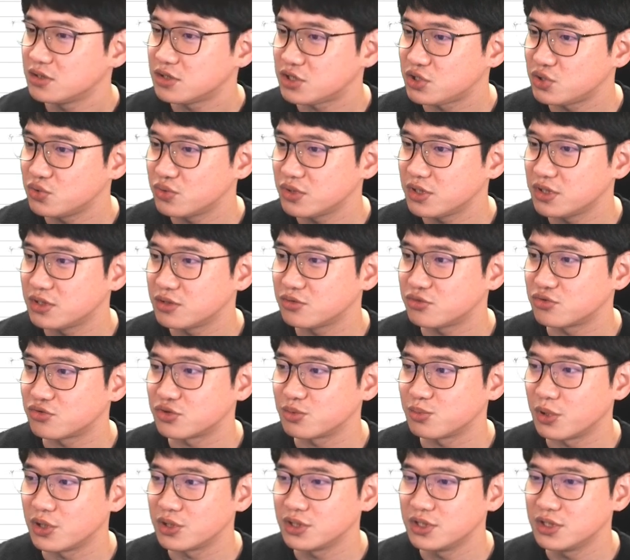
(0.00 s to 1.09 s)
지우기를
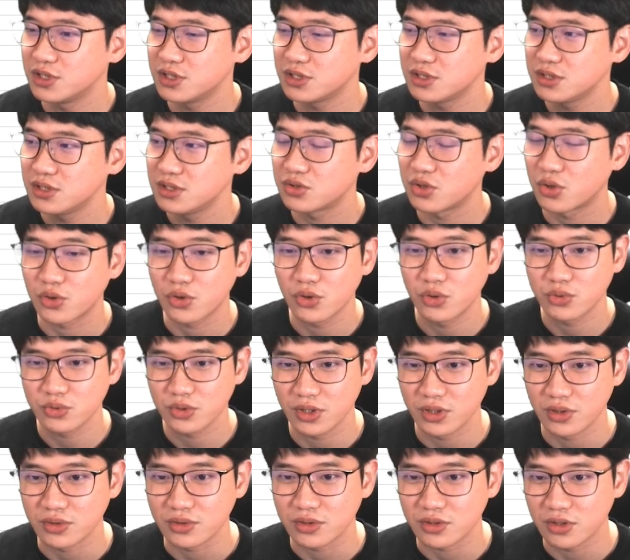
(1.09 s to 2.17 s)
누르면은
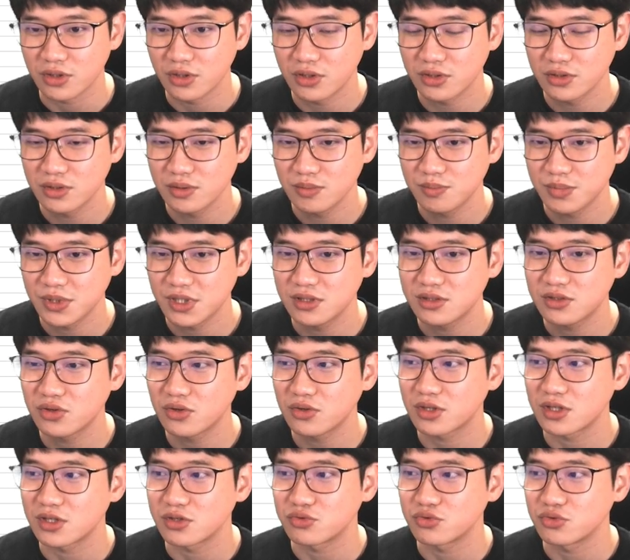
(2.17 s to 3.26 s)
적용되었던 필터
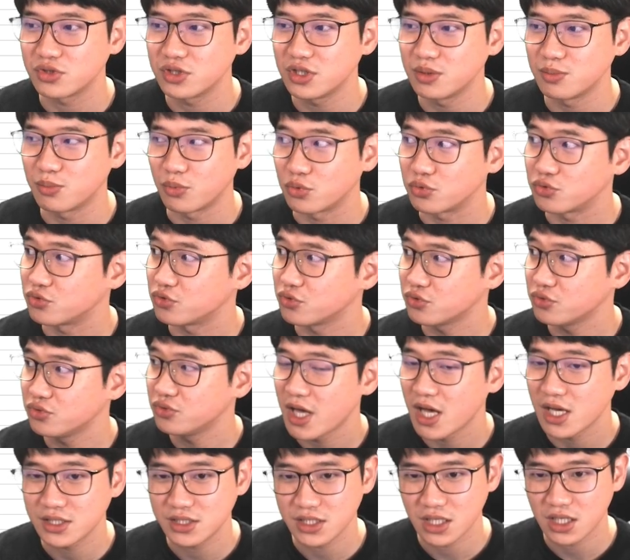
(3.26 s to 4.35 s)
기준이 모두
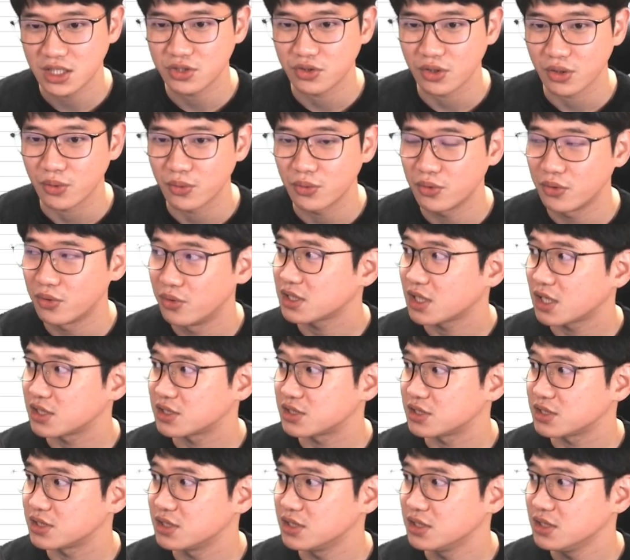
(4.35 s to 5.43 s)
해제가 되고
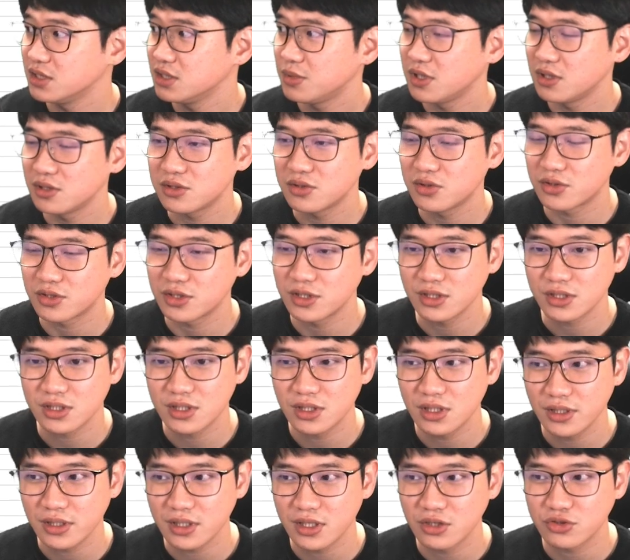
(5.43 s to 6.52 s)
다시 필터를
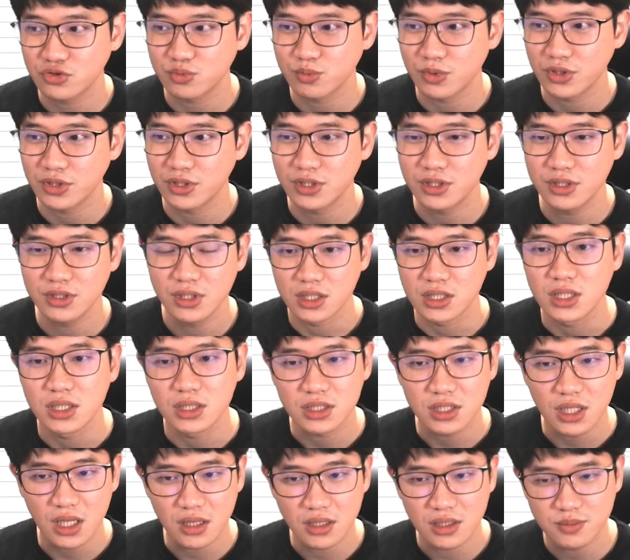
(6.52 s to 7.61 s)
클릭해주면은 이
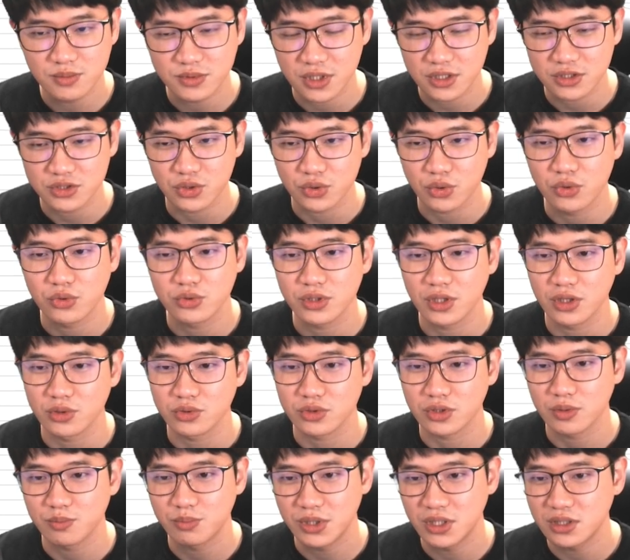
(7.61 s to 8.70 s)
테이블에
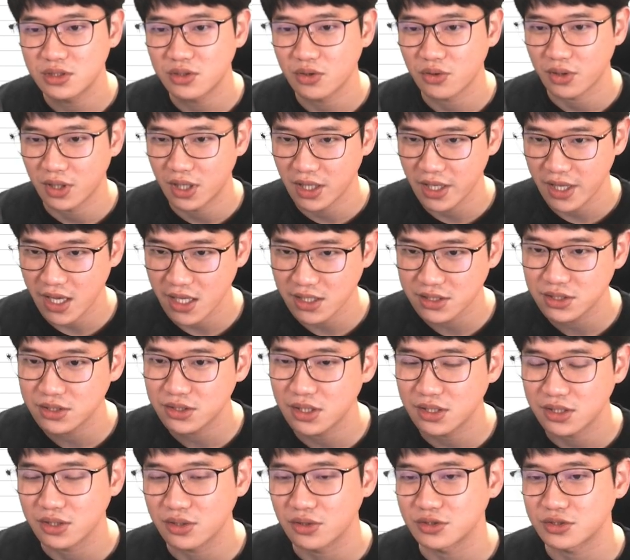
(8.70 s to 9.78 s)
적용되었던 필터가
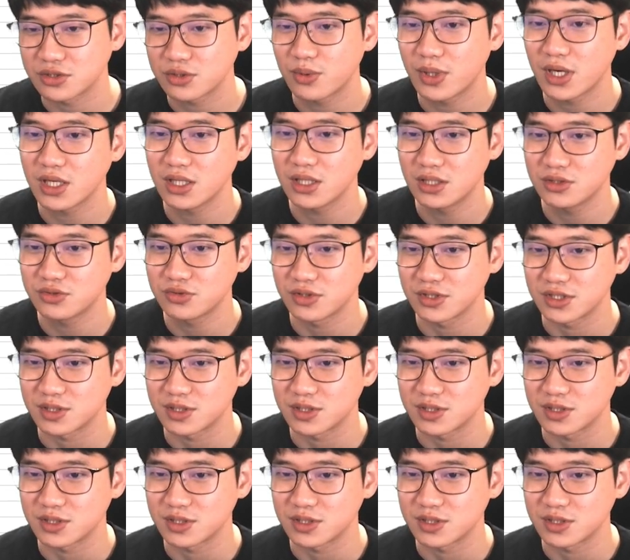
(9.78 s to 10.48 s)
해제되는 것을 확인할 수